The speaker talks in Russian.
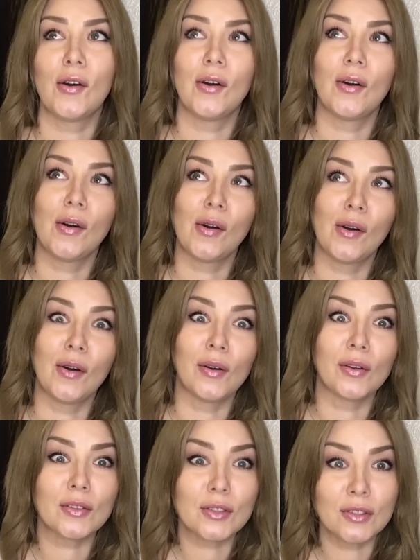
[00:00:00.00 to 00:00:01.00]

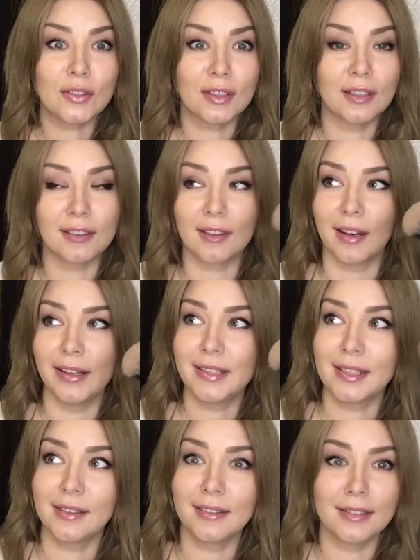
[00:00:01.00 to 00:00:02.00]
Э, с
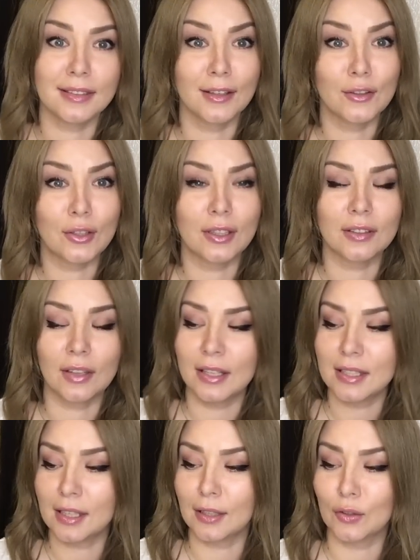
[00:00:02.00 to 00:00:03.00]
китайских, не знаю, не
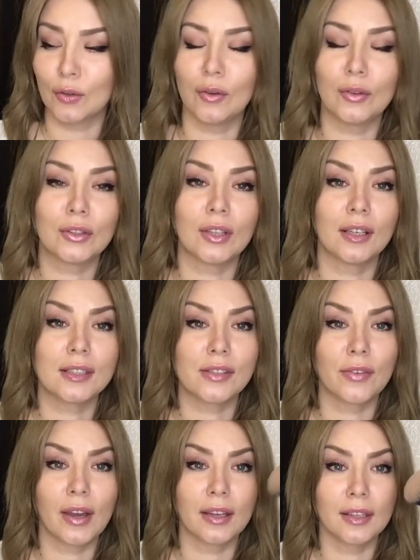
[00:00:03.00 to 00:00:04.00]
китайских, но от, от
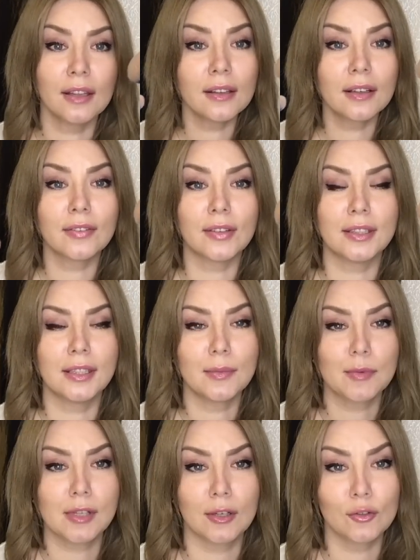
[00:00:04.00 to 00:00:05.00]
своих аналогов они
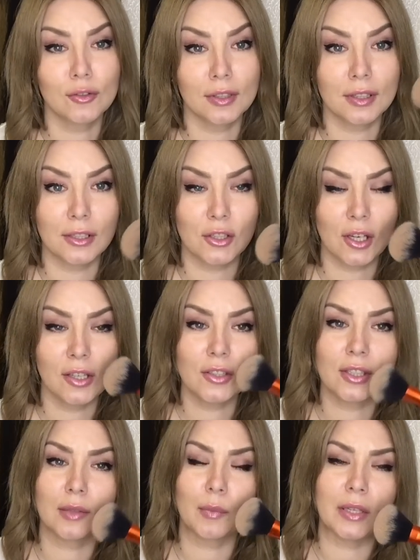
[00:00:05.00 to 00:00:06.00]
абсолютно
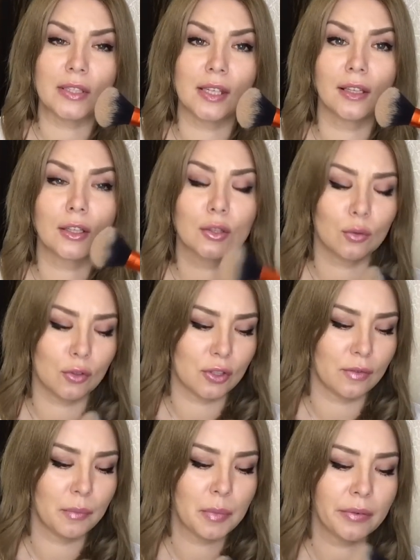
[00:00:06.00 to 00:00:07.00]
отличаются от подделок
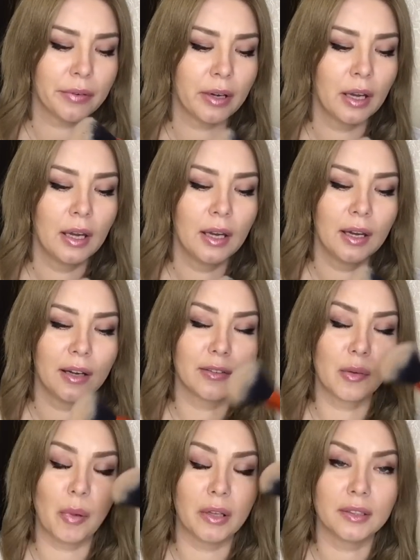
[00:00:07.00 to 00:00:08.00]
тоже. Во-первых,
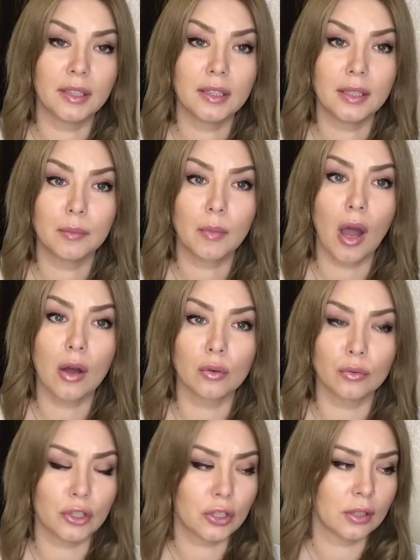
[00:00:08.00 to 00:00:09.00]
выполнением
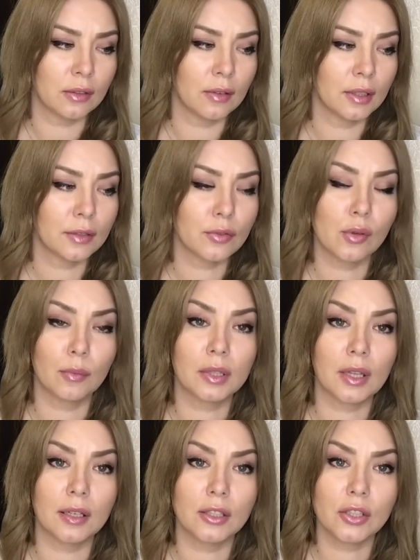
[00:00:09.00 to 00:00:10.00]
ручки. Это все
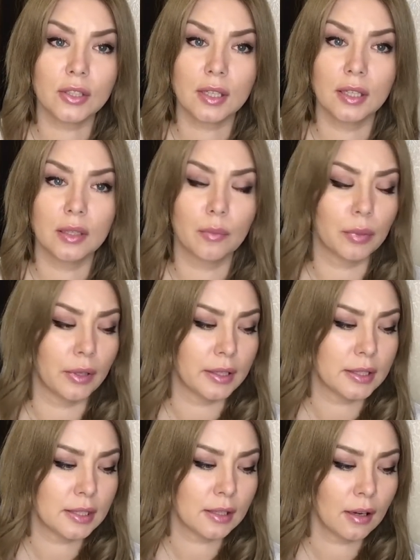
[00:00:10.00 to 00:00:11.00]
металлическое, не
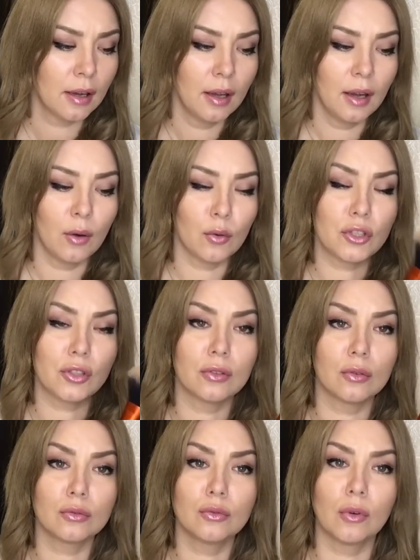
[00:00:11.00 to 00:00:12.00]
пластик.
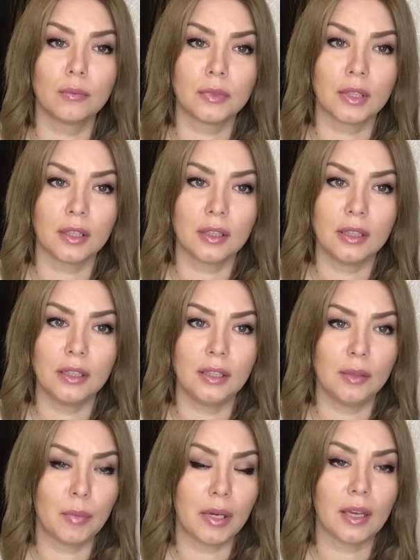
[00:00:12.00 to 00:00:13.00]
Очень удобно
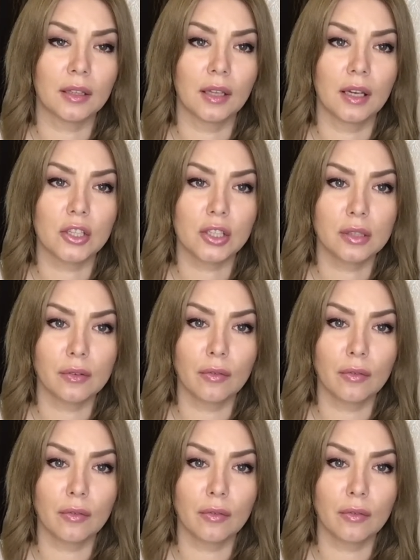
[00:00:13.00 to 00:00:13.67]
и приятно лежит